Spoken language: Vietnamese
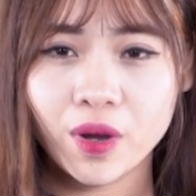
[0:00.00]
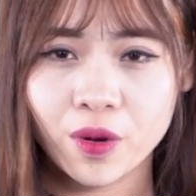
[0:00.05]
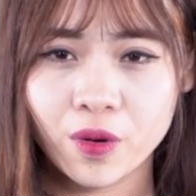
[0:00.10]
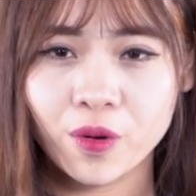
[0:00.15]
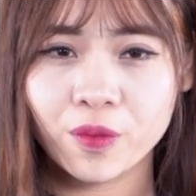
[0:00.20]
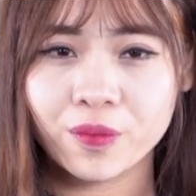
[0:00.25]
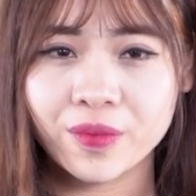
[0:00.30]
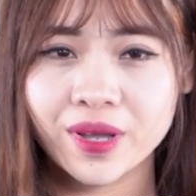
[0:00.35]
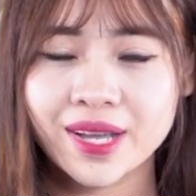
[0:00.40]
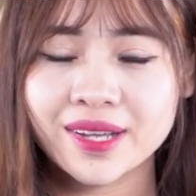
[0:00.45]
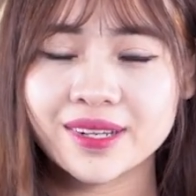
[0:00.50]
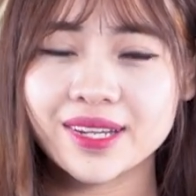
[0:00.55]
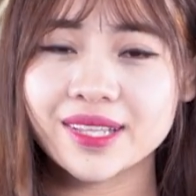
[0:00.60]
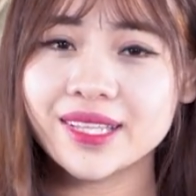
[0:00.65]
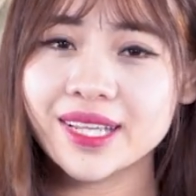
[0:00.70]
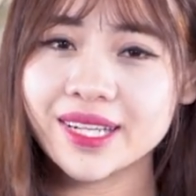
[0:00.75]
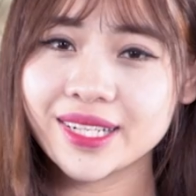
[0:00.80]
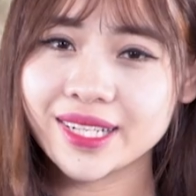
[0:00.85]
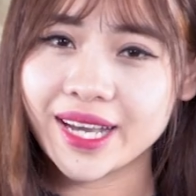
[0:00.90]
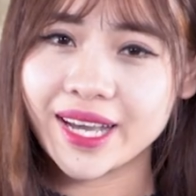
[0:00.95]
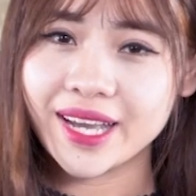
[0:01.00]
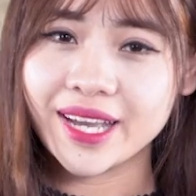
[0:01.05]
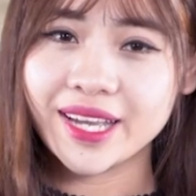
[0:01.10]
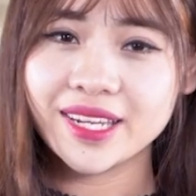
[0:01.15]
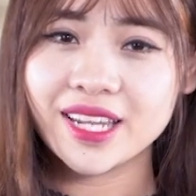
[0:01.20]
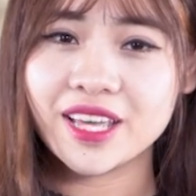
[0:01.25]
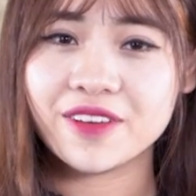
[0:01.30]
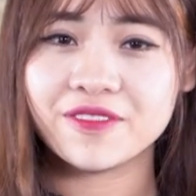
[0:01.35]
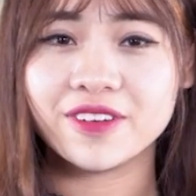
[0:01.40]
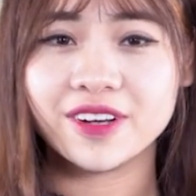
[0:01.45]
Maxhome đã thiết kế
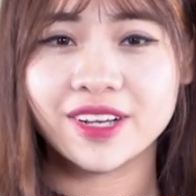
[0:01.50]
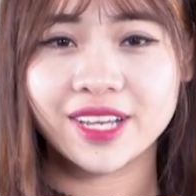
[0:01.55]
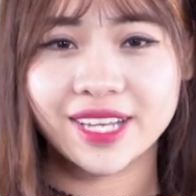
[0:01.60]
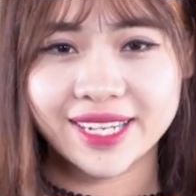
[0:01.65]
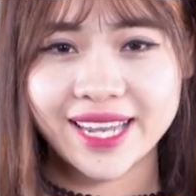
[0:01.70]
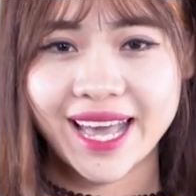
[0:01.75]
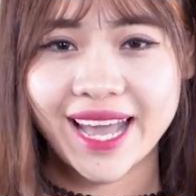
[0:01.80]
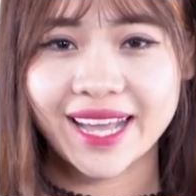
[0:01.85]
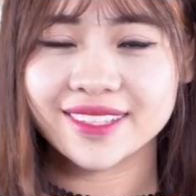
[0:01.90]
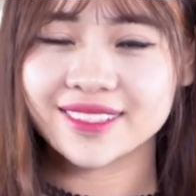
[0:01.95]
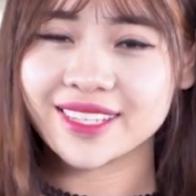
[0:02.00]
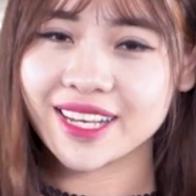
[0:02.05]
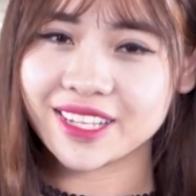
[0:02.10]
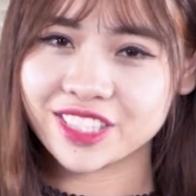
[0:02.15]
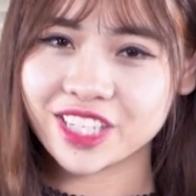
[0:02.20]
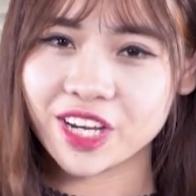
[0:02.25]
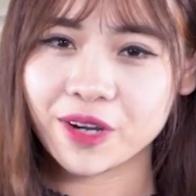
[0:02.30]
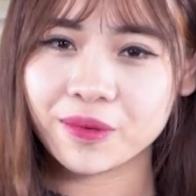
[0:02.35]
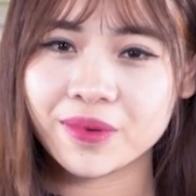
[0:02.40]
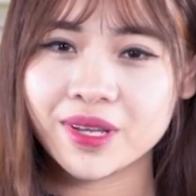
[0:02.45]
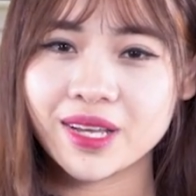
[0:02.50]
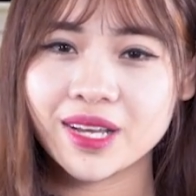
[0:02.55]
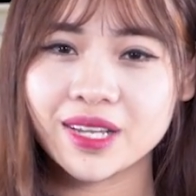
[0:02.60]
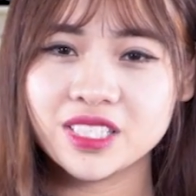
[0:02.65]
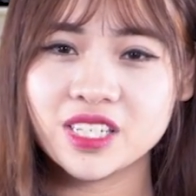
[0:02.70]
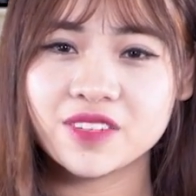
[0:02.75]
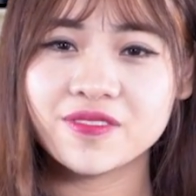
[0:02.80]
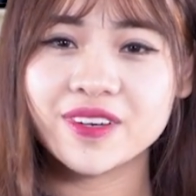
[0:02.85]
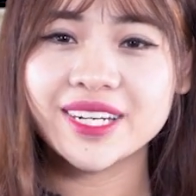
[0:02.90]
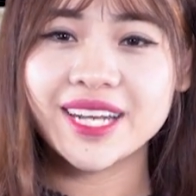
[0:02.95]
để vừa hiện đại sang trọng
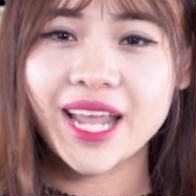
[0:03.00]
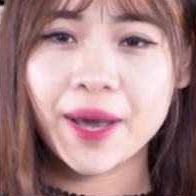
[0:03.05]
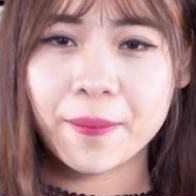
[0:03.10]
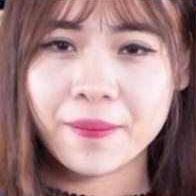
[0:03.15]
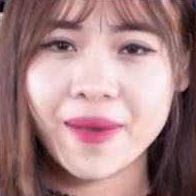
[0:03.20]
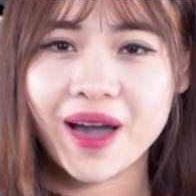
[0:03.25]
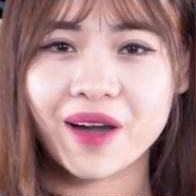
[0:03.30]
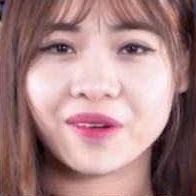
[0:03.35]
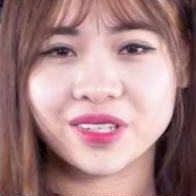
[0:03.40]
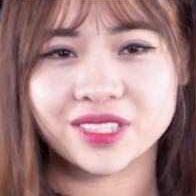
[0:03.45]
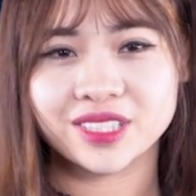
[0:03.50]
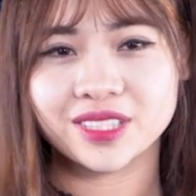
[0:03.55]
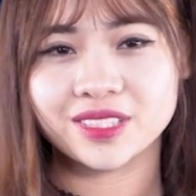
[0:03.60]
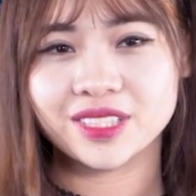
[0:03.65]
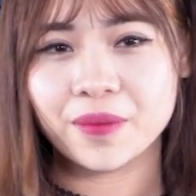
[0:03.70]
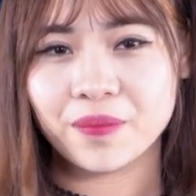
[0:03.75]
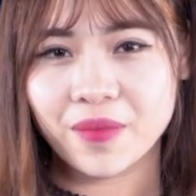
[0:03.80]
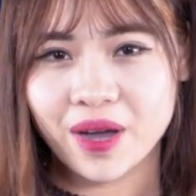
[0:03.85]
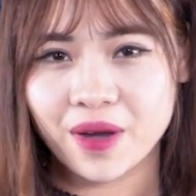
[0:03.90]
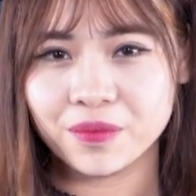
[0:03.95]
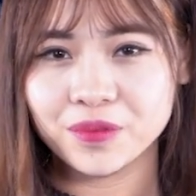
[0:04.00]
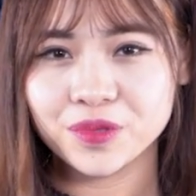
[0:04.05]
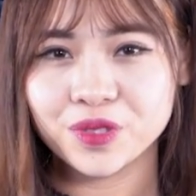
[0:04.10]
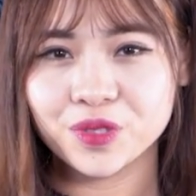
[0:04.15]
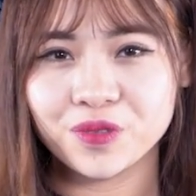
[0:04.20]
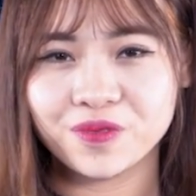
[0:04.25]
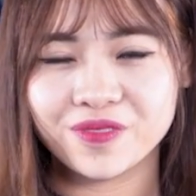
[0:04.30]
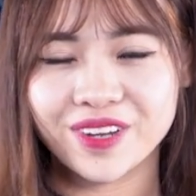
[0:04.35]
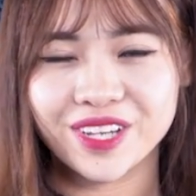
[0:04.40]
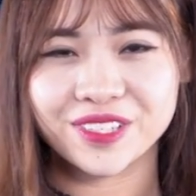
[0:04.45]
nhưng vẫn đảm bảo được sự đầm ấm
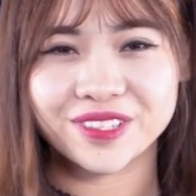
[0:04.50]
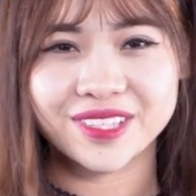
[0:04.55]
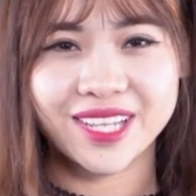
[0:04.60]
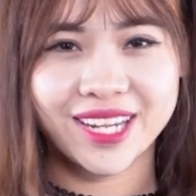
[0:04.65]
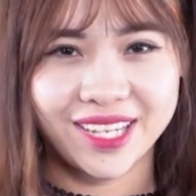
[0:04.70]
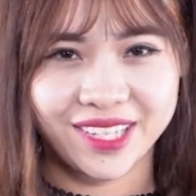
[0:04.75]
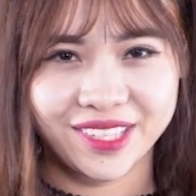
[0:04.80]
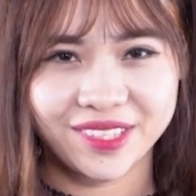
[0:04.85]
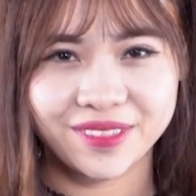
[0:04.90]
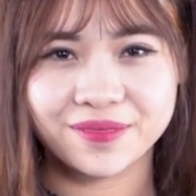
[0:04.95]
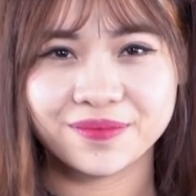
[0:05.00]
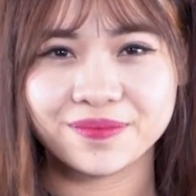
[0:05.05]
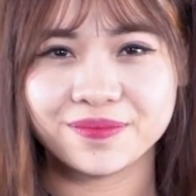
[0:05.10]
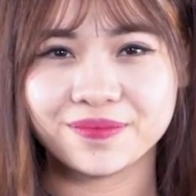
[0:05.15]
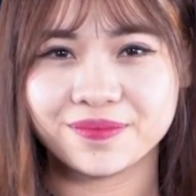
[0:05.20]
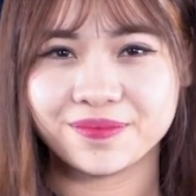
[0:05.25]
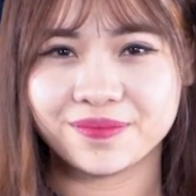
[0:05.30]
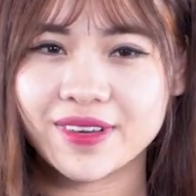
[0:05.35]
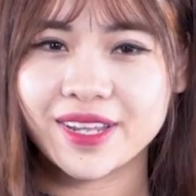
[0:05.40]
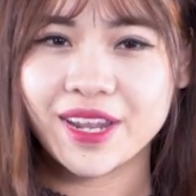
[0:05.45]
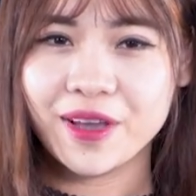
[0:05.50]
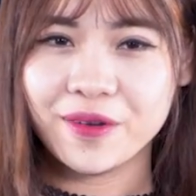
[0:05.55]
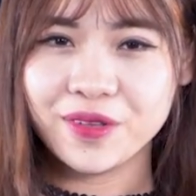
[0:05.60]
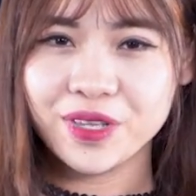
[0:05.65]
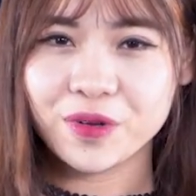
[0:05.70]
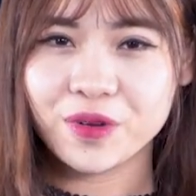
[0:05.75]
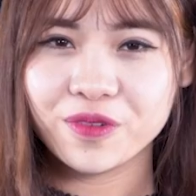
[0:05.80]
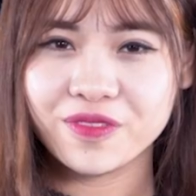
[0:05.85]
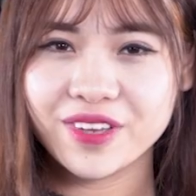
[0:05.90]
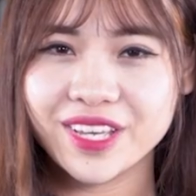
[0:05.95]
sum vầy cho gia đình. Và nếu
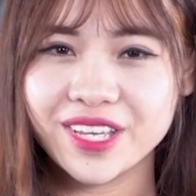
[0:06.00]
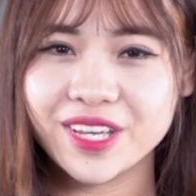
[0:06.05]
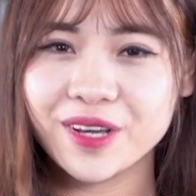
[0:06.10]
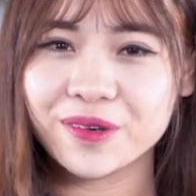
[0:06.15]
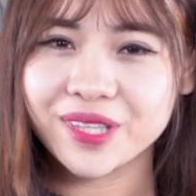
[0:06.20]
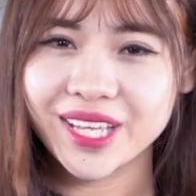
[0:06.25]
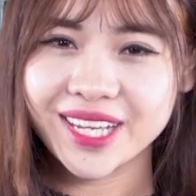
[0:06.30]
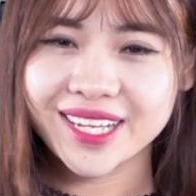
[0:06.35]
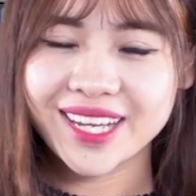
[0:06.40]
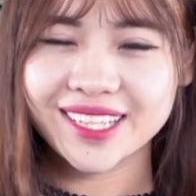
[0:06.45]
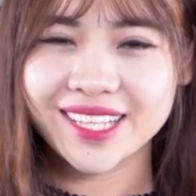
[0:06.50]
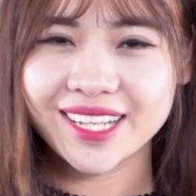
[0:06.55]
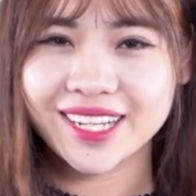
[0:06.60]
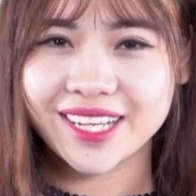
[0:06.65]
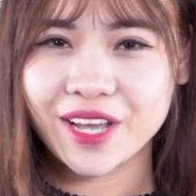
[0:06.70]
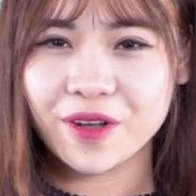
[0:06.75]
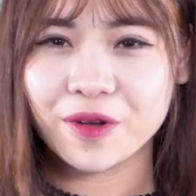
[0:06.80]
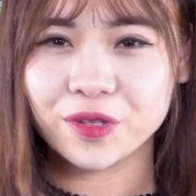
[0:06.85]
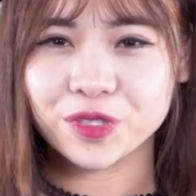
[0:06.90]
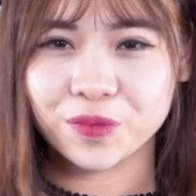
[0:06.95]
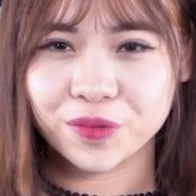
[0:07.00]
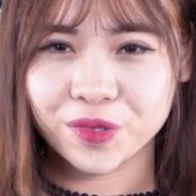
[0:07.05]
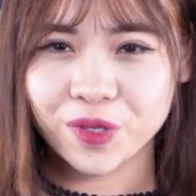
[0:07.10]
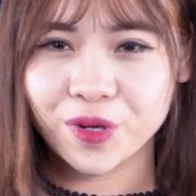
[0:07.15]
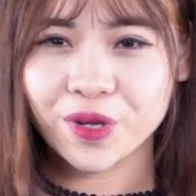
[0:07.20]
như quý vị yêu thích các thiết kế của chúng